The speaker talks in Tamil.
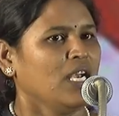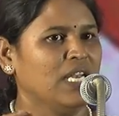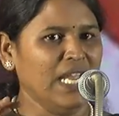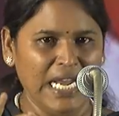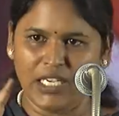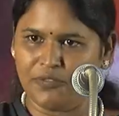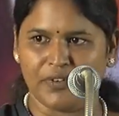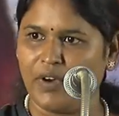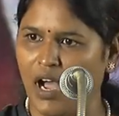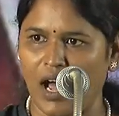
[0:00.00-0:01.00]
நீட்
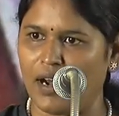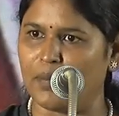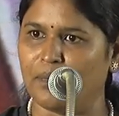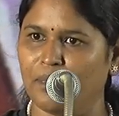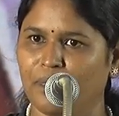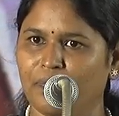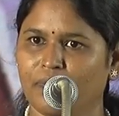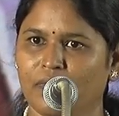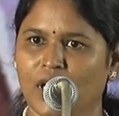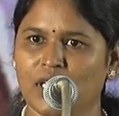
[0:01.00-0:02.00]
விவகாரம்
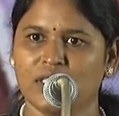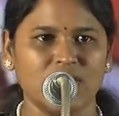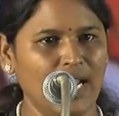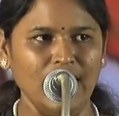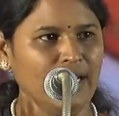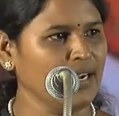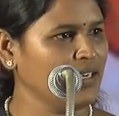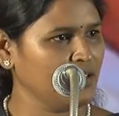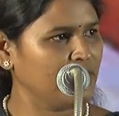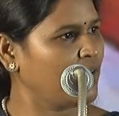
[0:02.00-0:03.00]

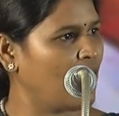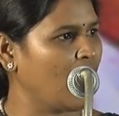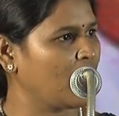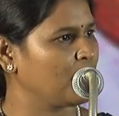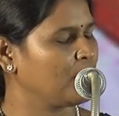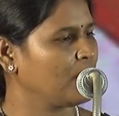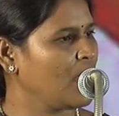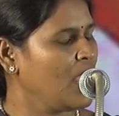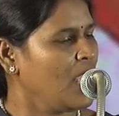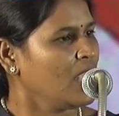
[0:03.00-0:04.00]
ஜல்லிக்கட்டு விவகாரம்
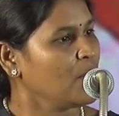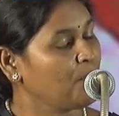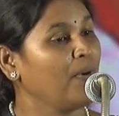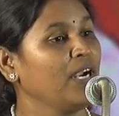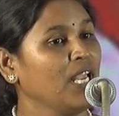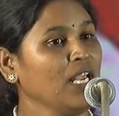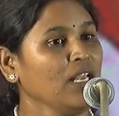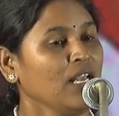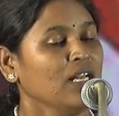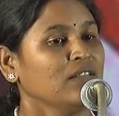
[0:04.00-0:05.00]
இப்படி
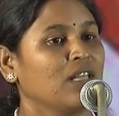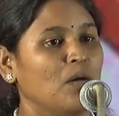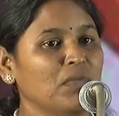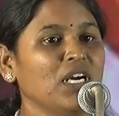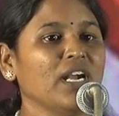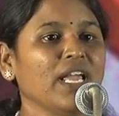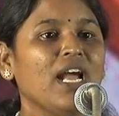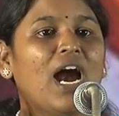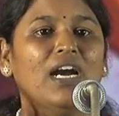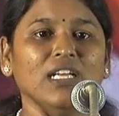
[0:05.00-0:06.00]
தமிழனை
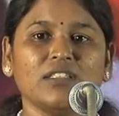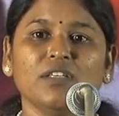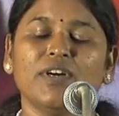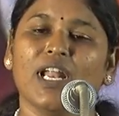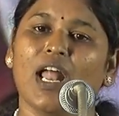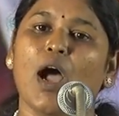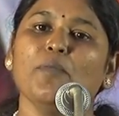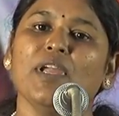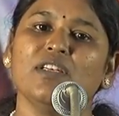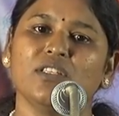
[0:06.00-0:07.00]
அழித்து
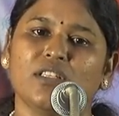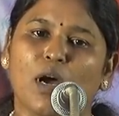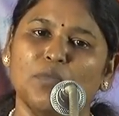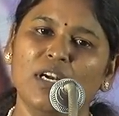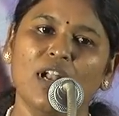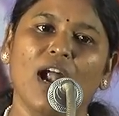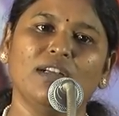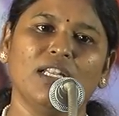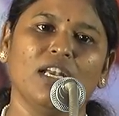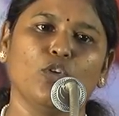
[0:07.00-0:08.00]
விடலாம் என்று
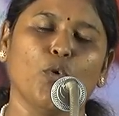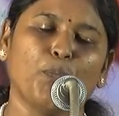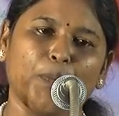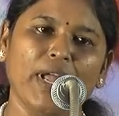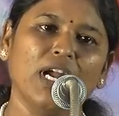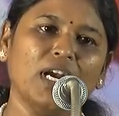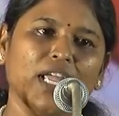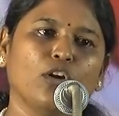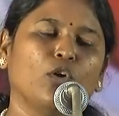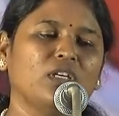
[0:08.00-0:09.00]
தமிழ்நாட்டில் குப்பைகளை
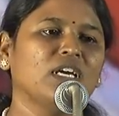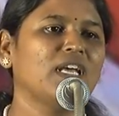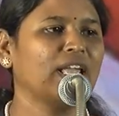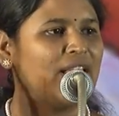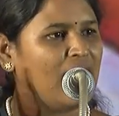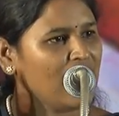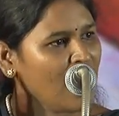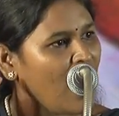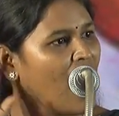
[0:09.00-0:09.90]
கொட்டுகிற எல்லா